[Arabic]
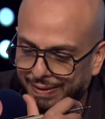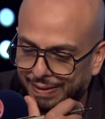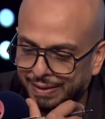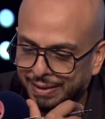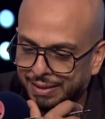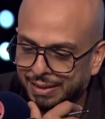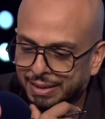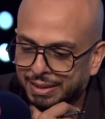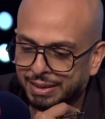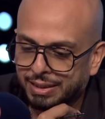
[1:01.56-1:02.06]
ده
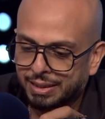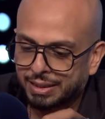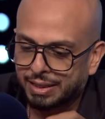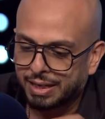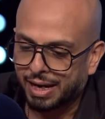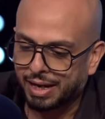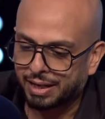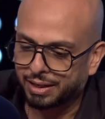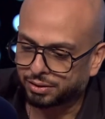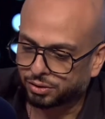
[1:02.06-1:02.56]

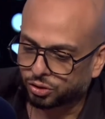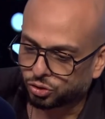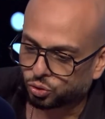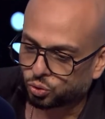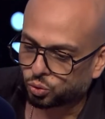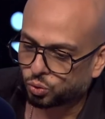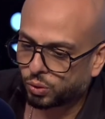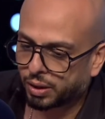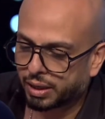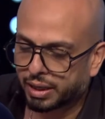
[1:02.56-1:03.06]
انا
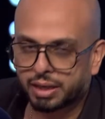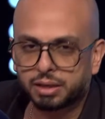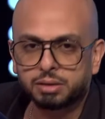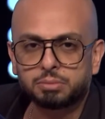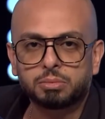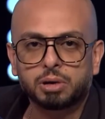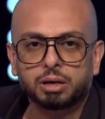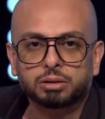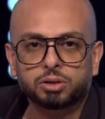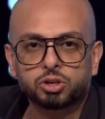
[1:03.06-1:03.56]
ضده ولكن
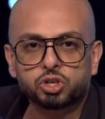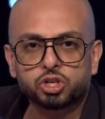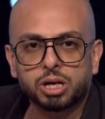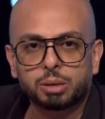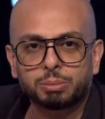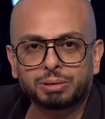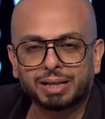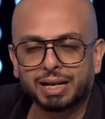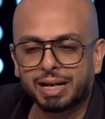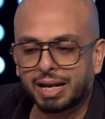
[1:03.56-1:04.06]
ما اقدرش
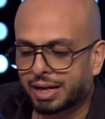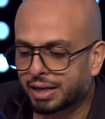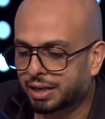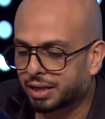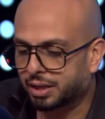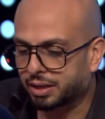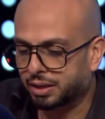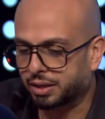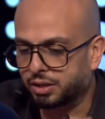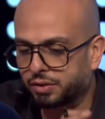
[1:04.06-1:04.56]
ابدا
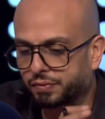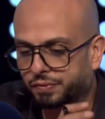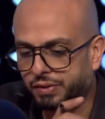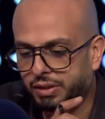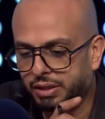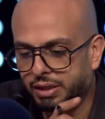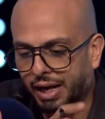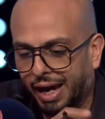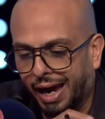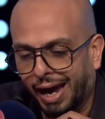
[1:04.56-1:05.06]
انكر ان
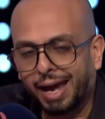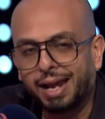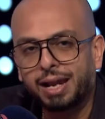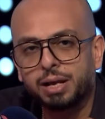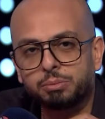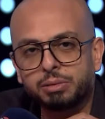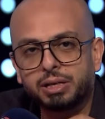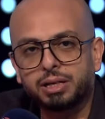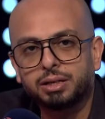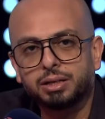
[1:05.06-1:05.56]
في حاله
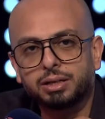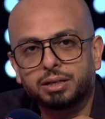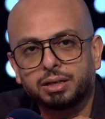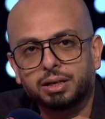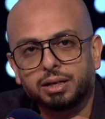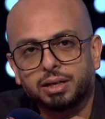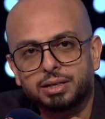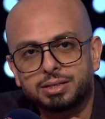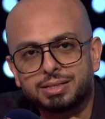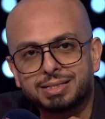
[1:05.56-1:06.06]
من
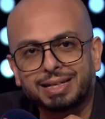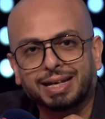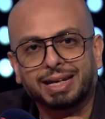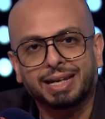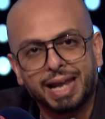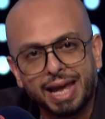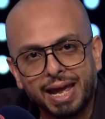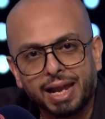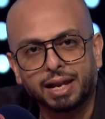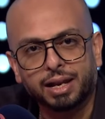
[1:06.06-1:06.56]

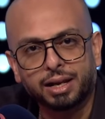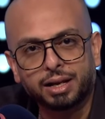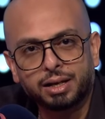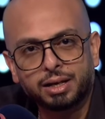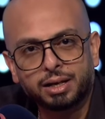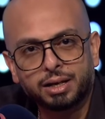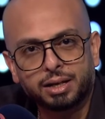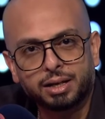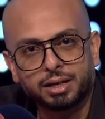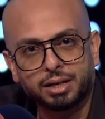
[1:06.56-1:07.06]
الاستغلال
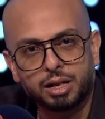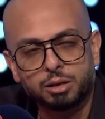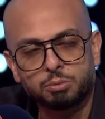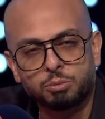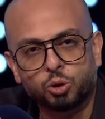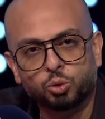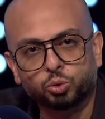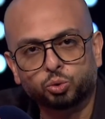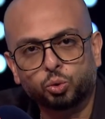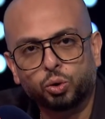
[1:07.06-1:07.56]

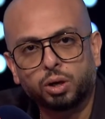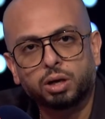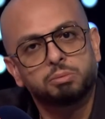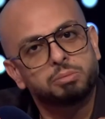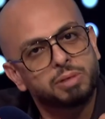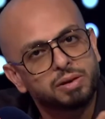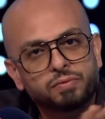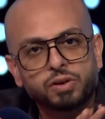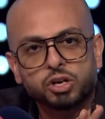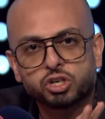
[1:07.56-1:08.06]
للموضوع
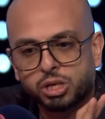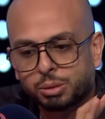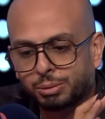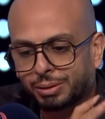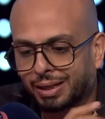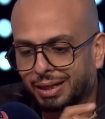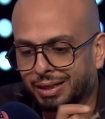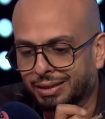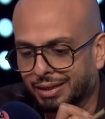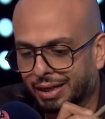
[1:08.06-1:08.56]
ما ينفعش
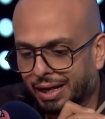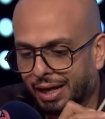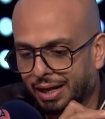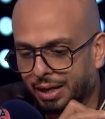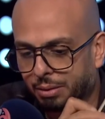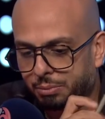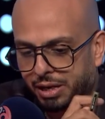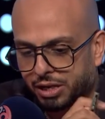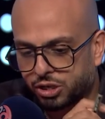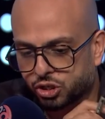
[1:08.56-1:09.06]
ابدا
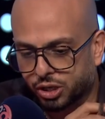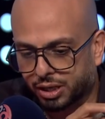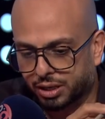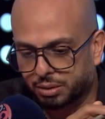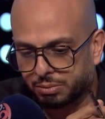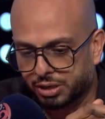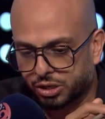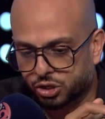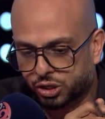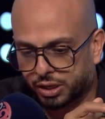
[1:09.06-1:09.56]
نتجاهلها باي شكل
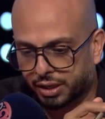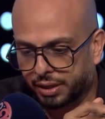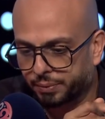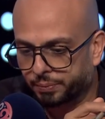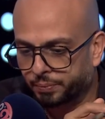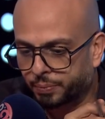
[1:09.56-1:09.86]
من الاشكال